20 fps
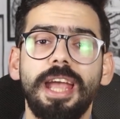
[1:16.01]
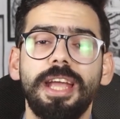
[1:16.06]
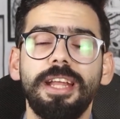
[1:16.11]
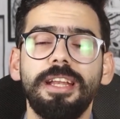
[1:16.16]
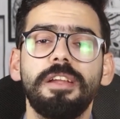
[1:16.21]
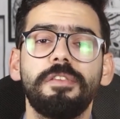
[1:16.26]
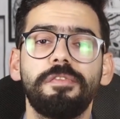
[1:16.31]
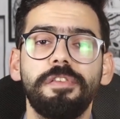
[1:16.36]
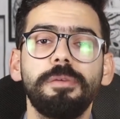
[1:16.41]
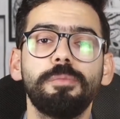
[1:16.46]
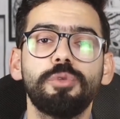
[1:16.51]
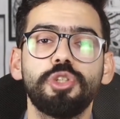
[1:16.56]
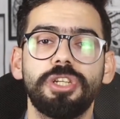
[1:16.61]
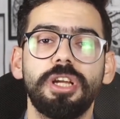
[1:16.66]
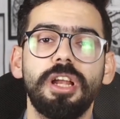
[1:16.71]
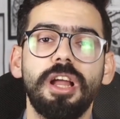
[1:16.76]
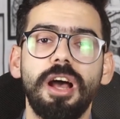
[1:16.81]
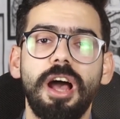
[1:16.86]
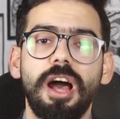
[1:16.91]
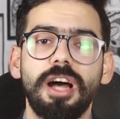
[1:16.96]
ان في
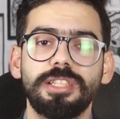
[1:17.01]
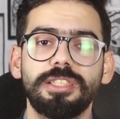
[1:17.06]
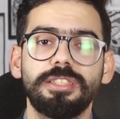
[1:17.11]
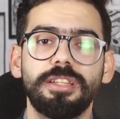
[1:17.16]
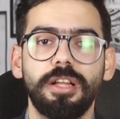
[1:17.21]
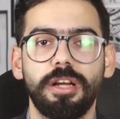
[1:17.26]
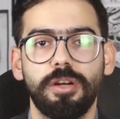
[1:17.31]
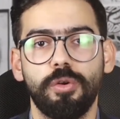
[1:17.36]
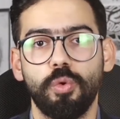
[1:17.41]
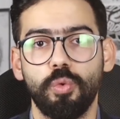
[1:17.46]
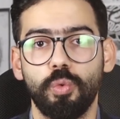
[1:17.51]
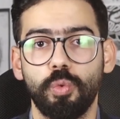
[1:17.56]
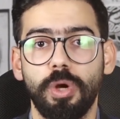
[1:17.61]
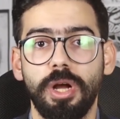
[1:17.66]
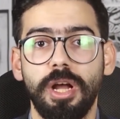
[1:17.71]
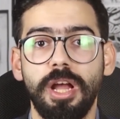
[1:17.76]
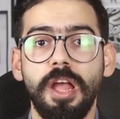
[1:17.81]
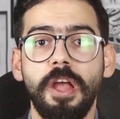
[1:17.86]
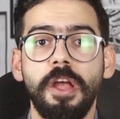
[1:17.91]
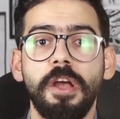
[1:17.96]
مشكله حاصله
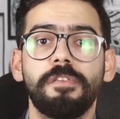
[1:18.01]
جوه